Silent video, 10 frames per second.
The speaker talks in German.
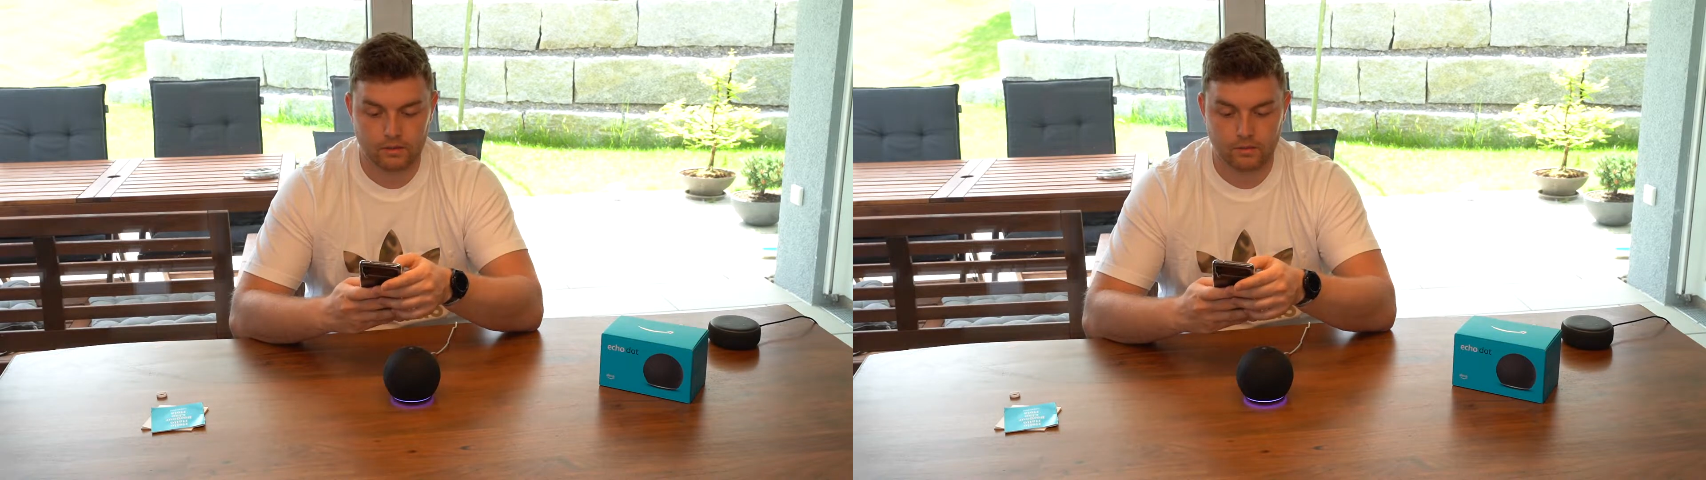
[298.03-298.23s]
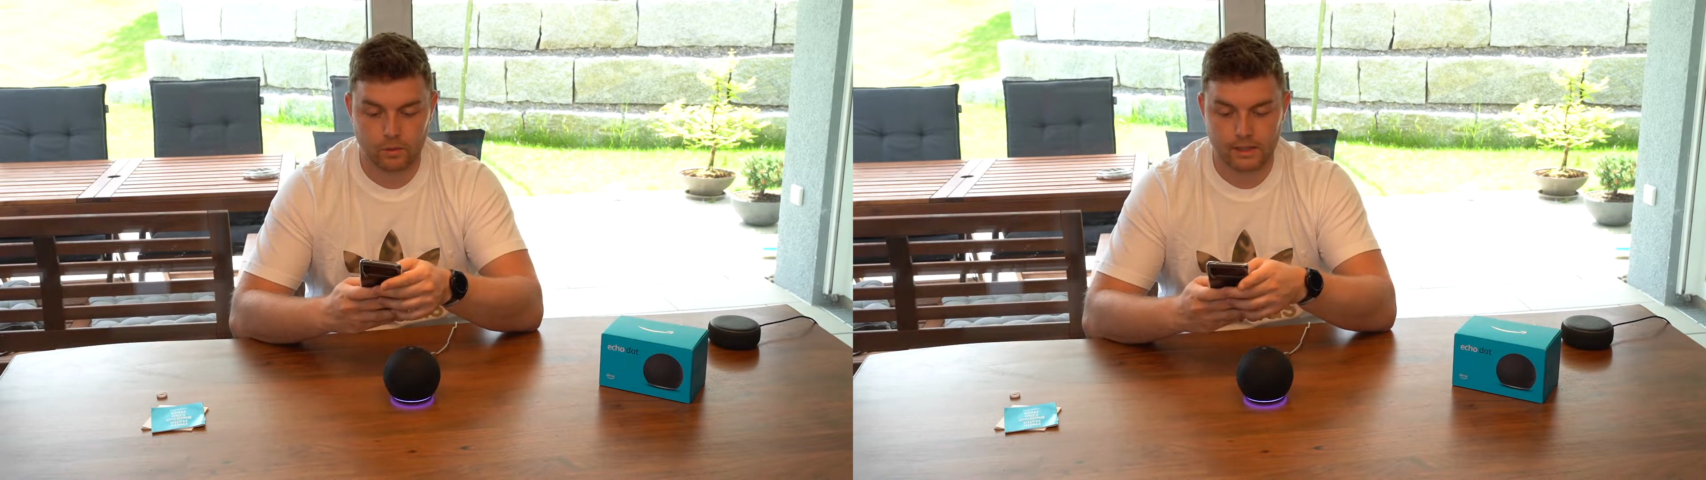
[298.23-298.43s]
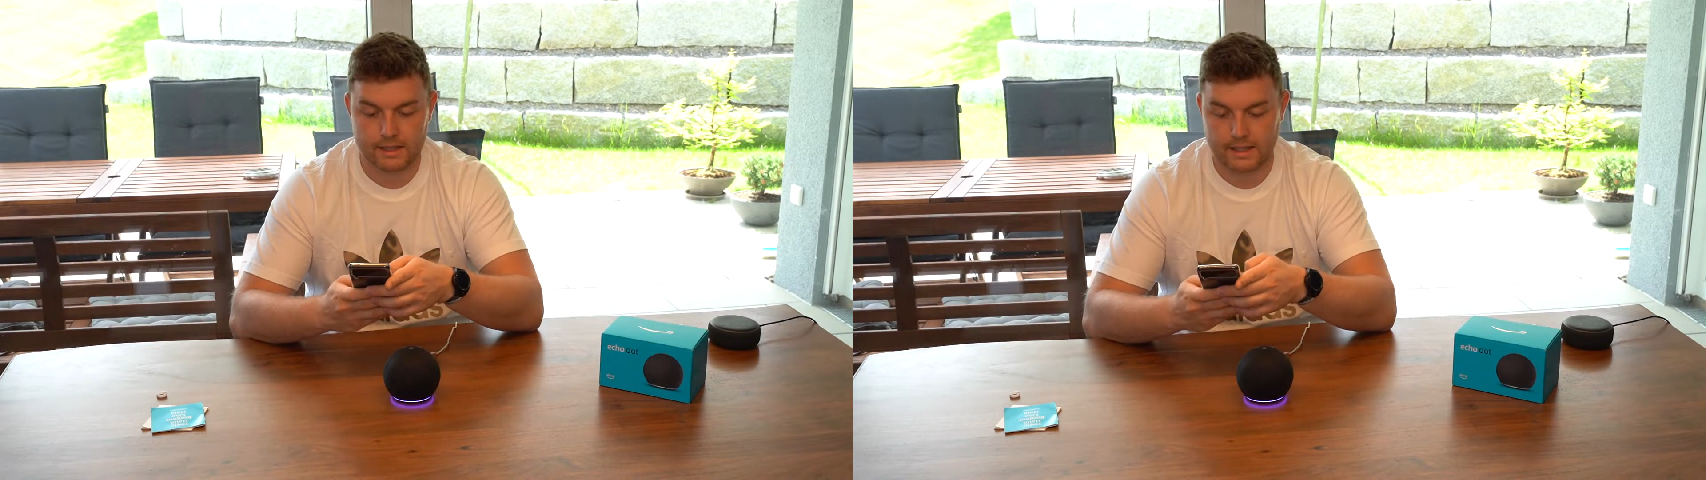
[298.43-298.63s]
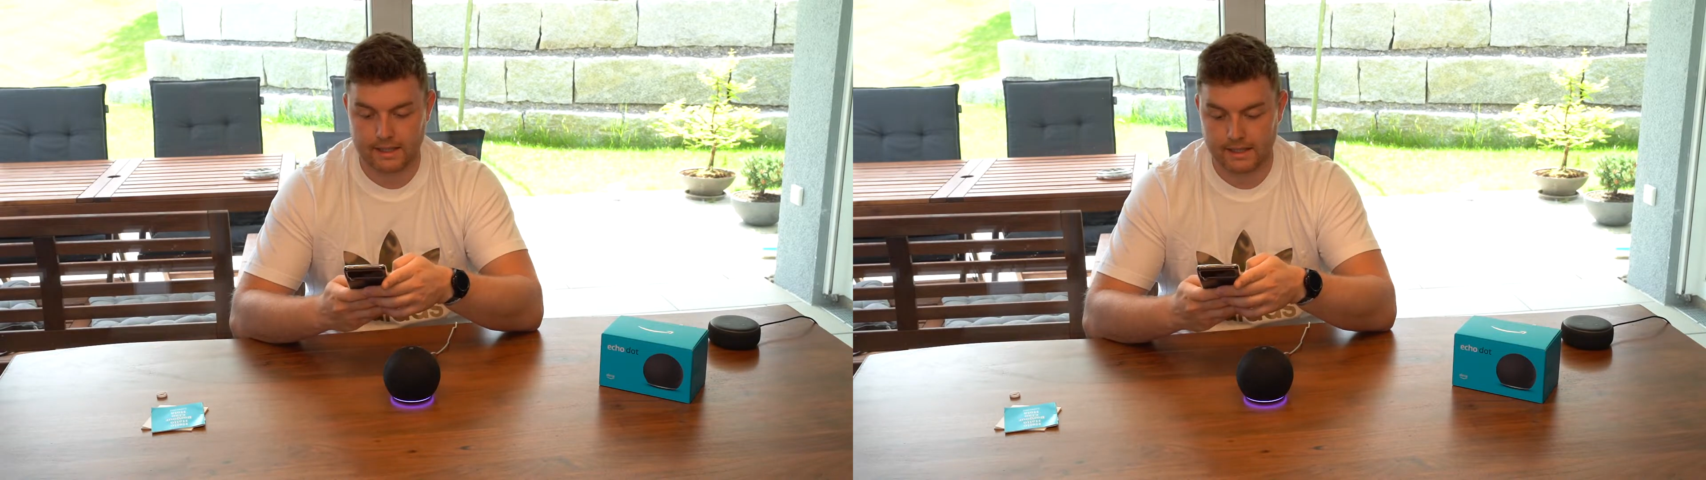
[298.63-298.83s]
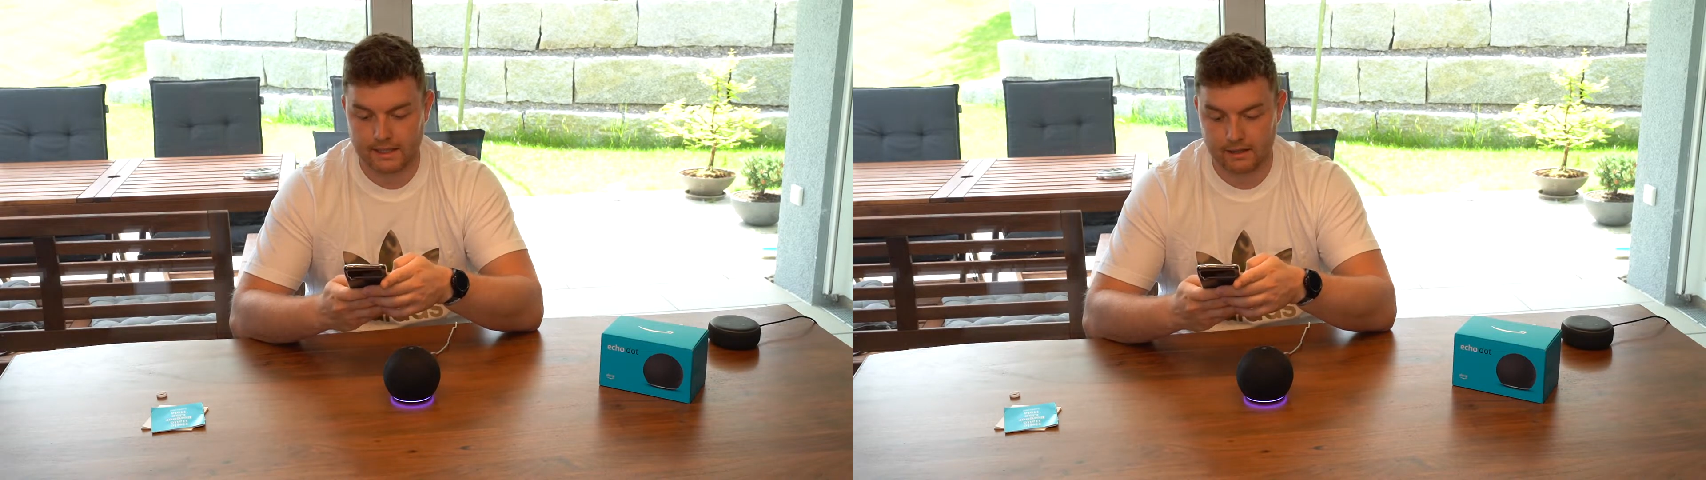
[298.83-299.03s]
wohl
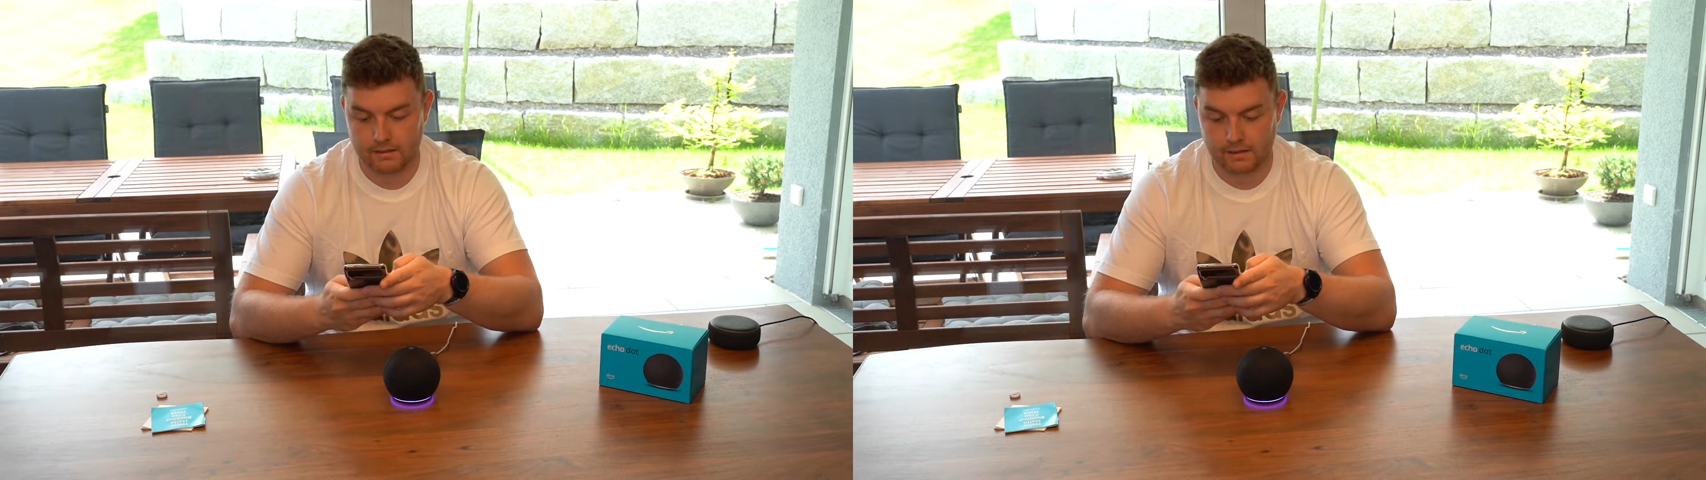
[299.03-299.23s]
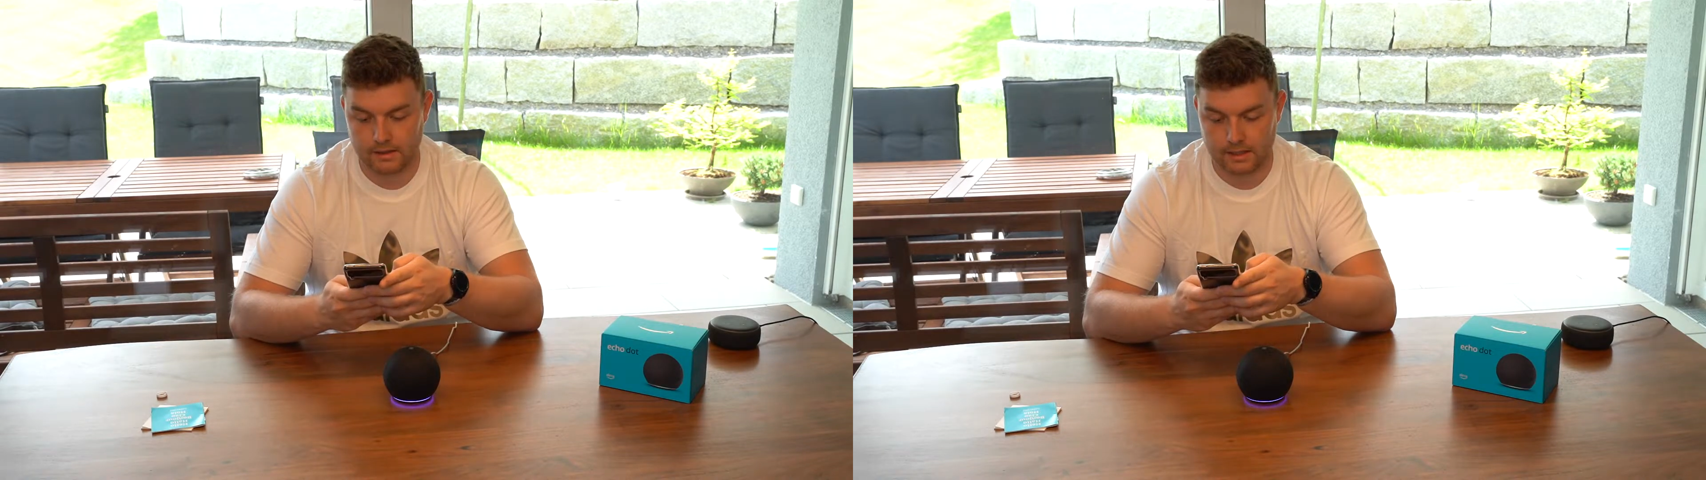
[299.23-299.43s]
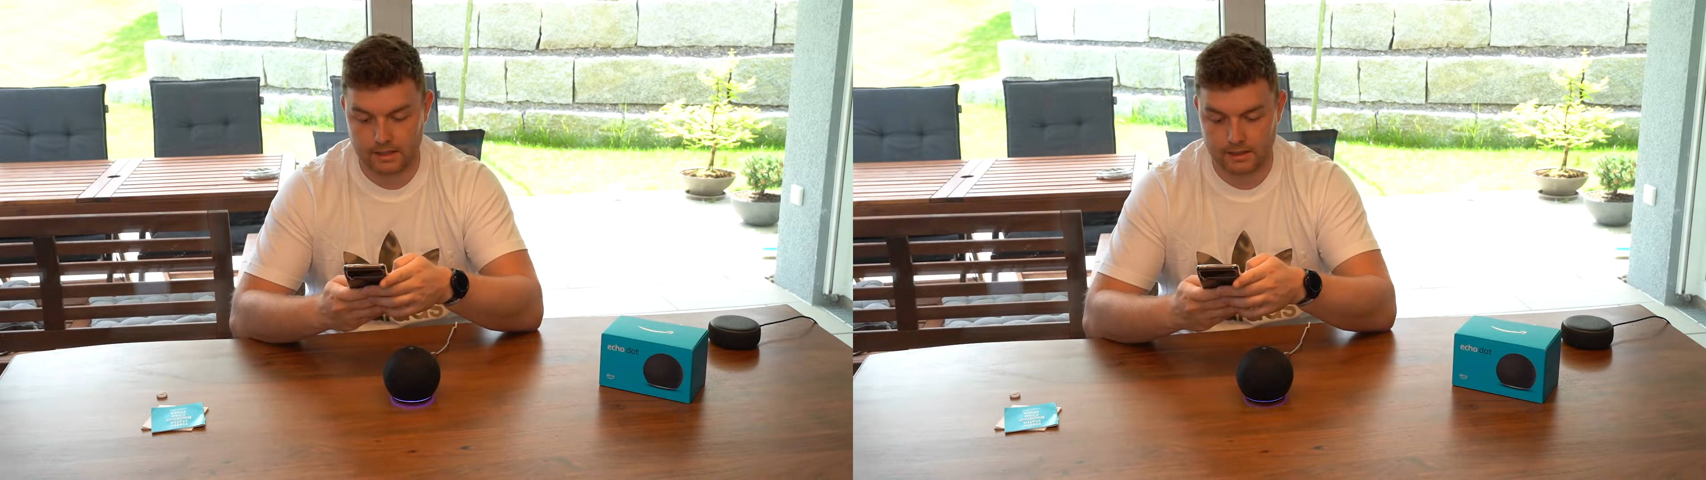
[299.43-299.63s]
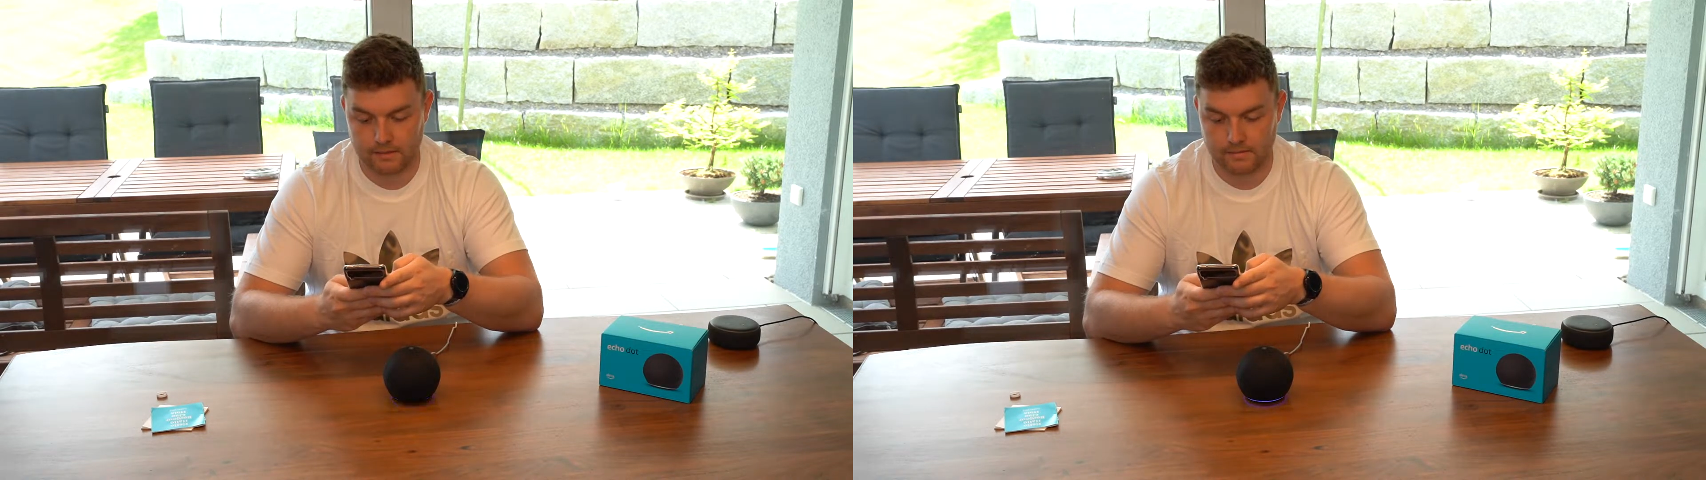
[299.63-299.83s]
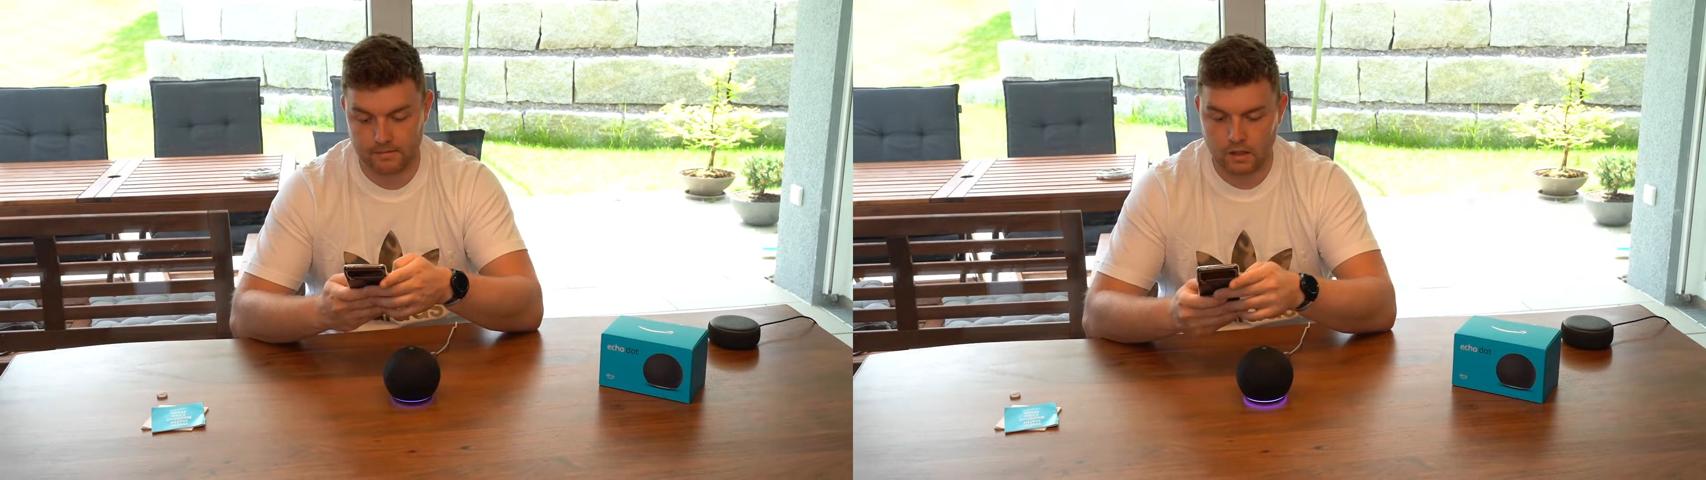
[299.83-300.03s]
tatsächlich nicht.
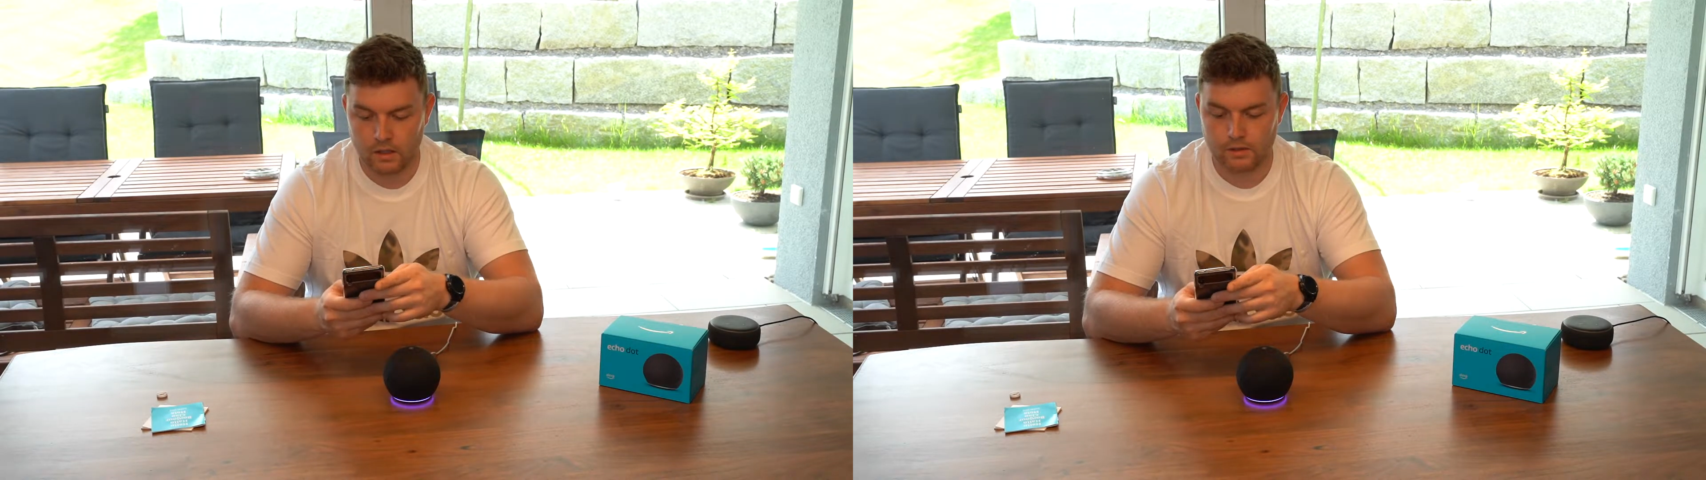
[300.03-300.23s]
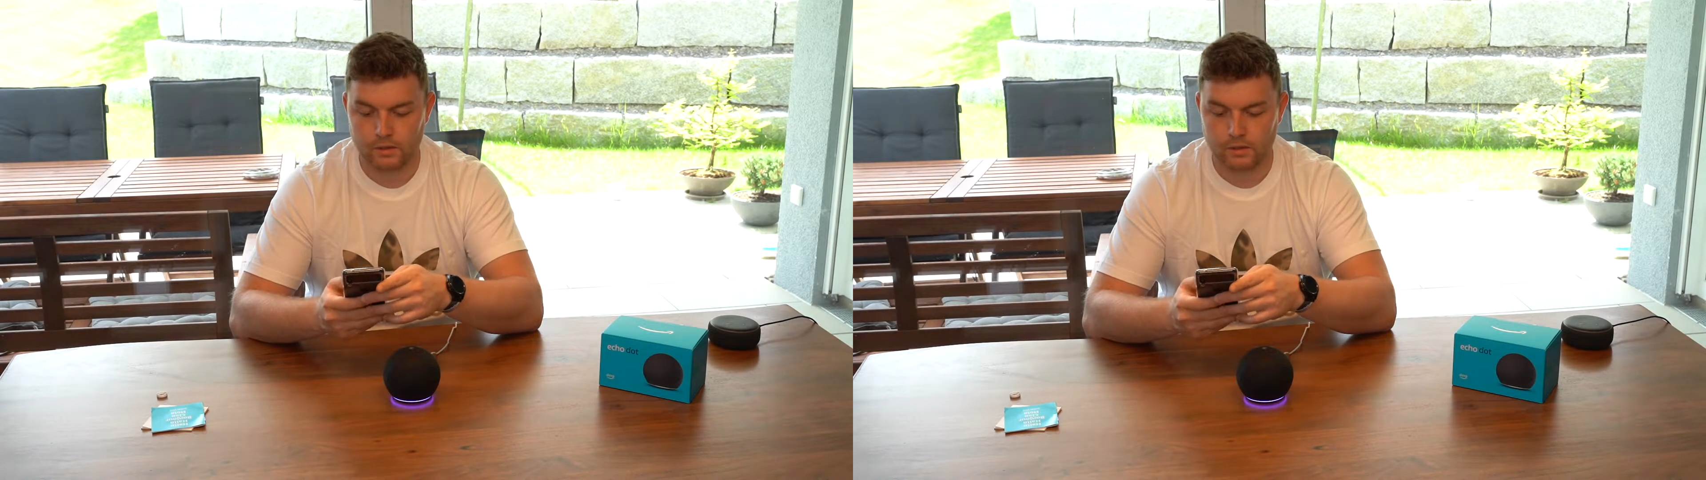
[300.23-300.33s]
So,